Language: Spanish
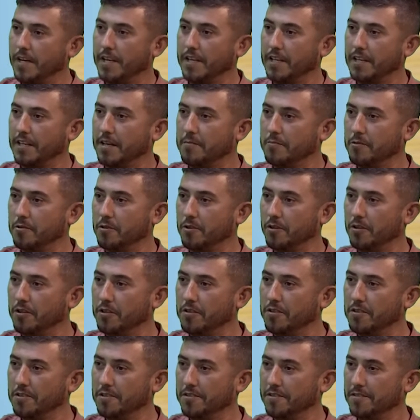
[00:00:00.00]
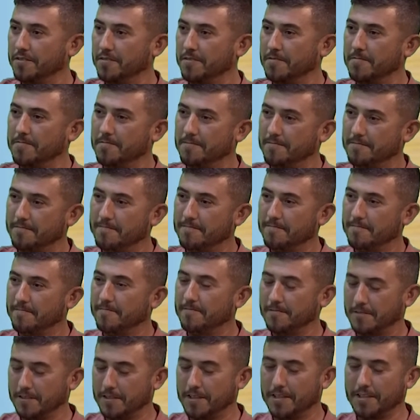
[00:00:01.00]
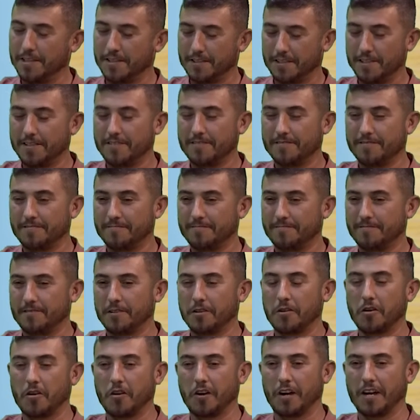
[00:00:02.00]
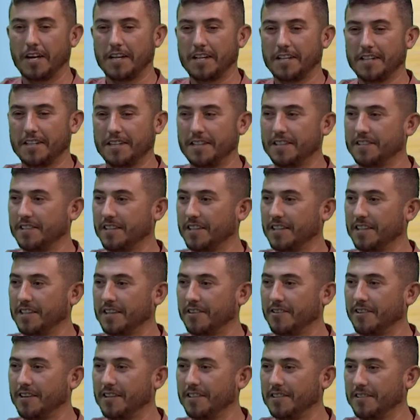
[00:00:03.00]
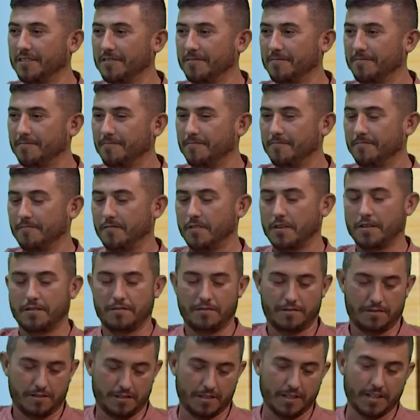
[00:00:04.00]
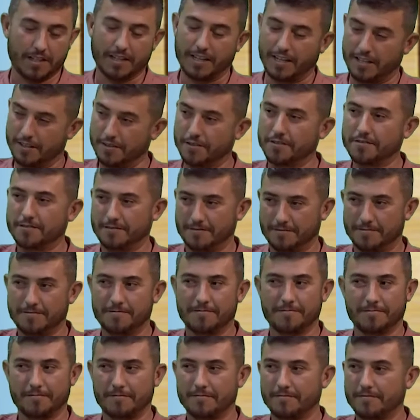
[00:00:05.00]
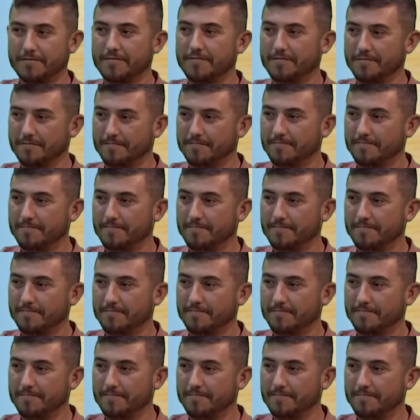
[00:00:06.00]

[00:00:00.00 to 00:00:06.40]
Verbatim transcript: ahí estamos todos. Ahí con, sí, con ganas e ilusión. Oye, ganas en el pueblo también, ¿no? de, que, de que